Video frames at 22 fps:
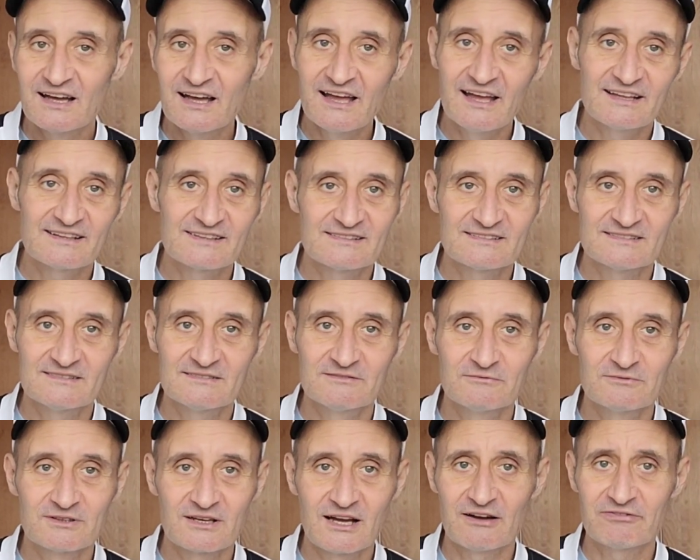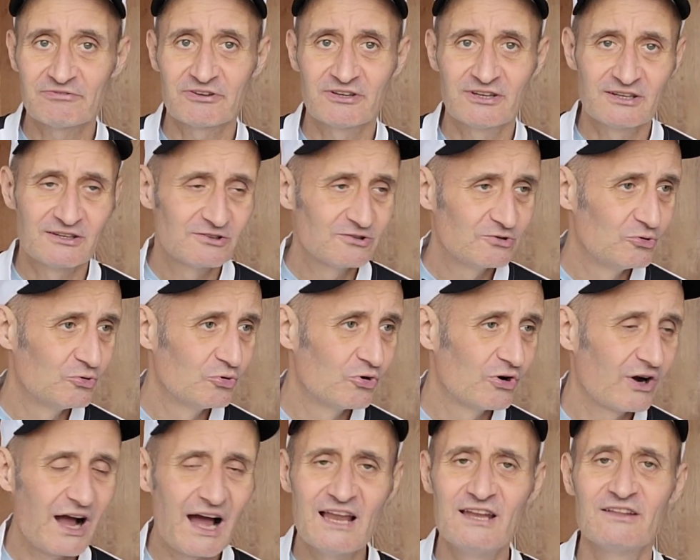Essen, Kaffee,
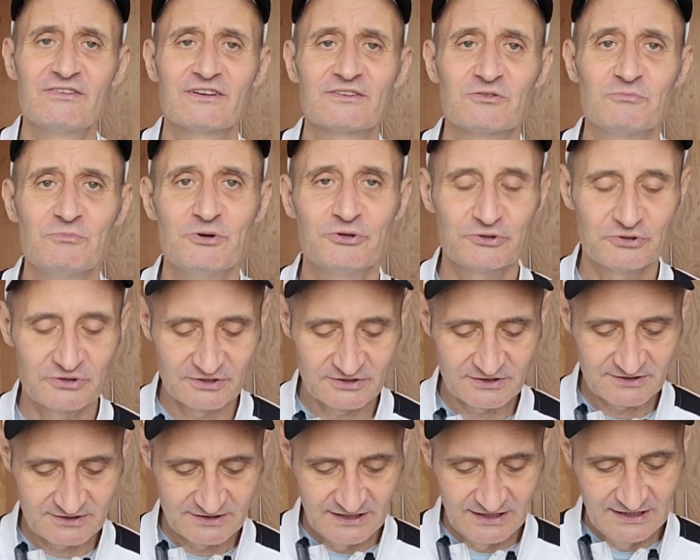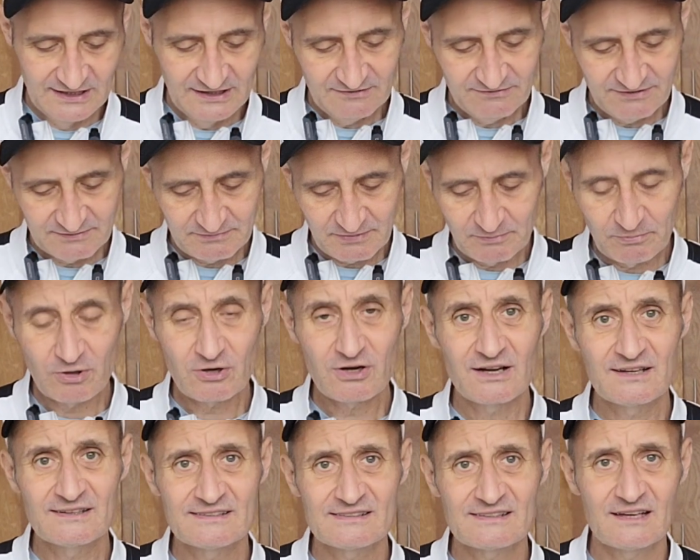Kuchen, alles, was du möchtest. Wenn du mal Bock
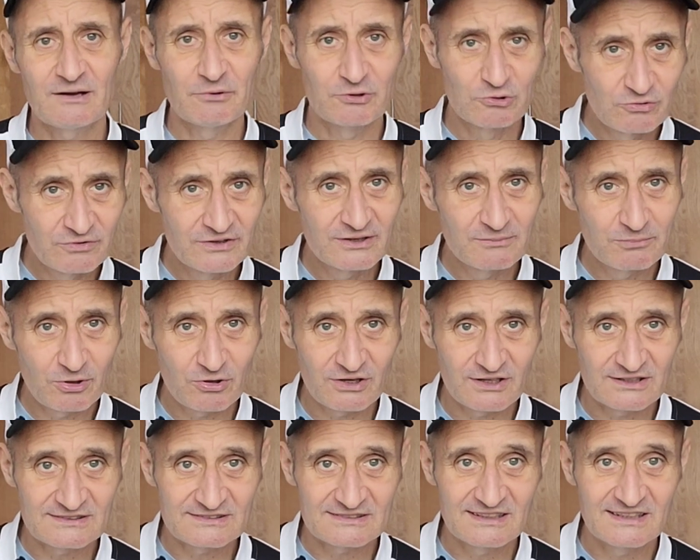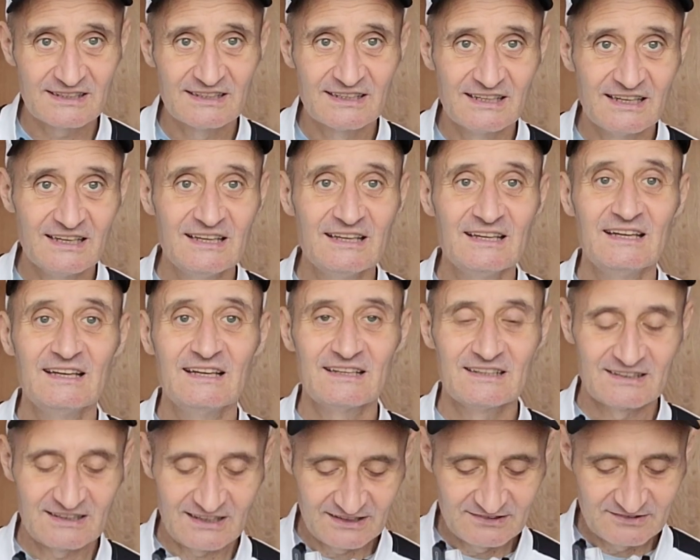hast, aber nur wenn du Bock hast, ne?
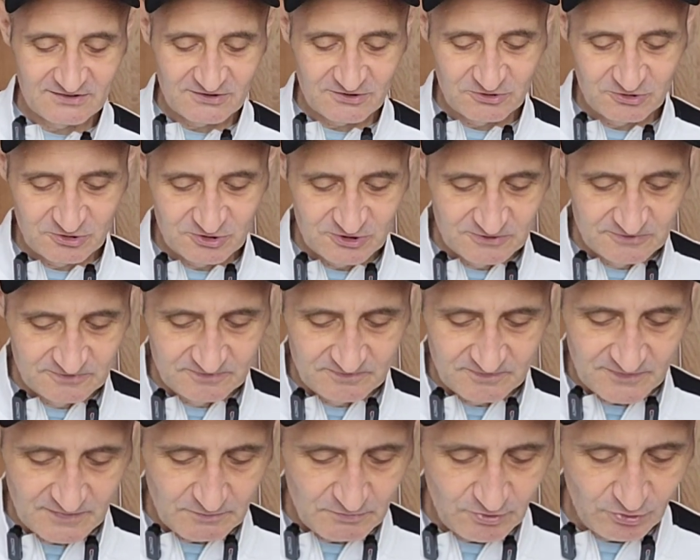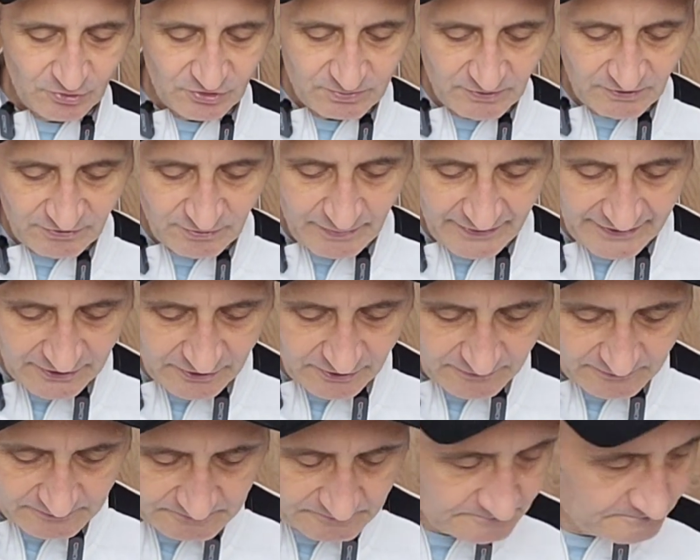kannst du bei uns mal
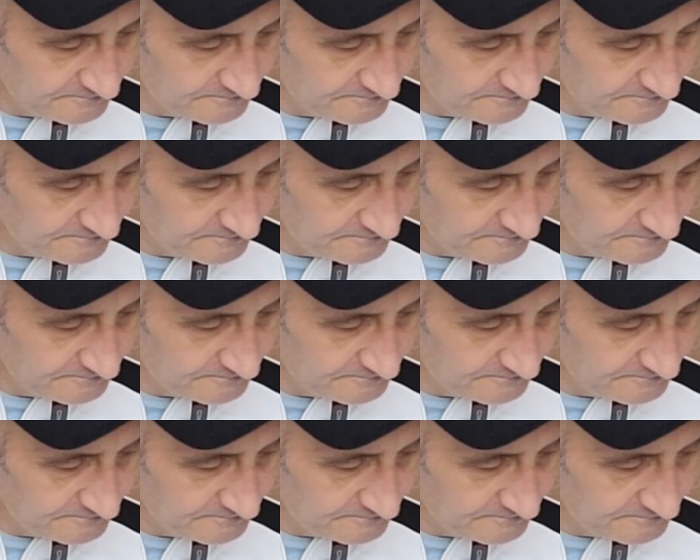vorbeikommen.